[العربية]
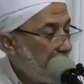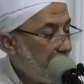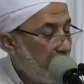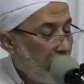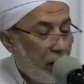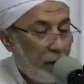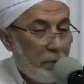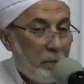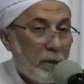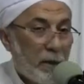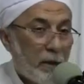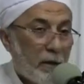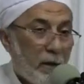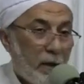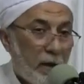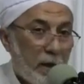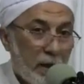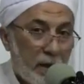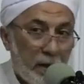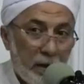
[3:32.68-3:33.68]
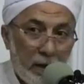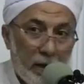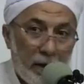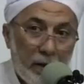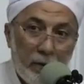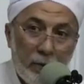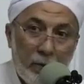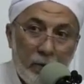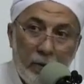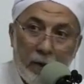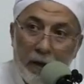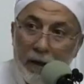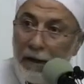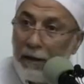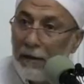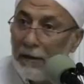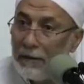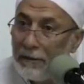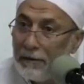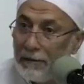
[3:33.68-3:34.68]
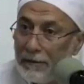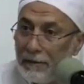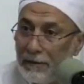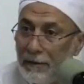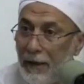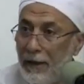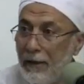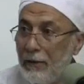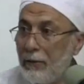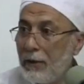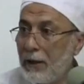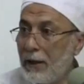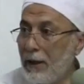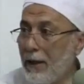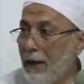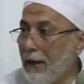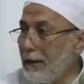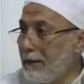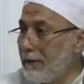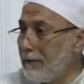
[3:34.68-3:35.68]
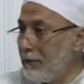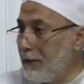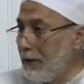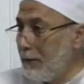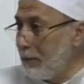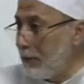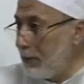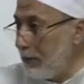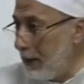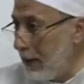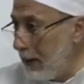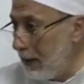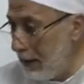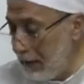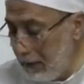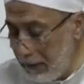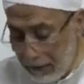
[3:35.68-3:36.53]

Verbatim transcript: هل من خالق غير الله لا يوجد أحد فهمت بقى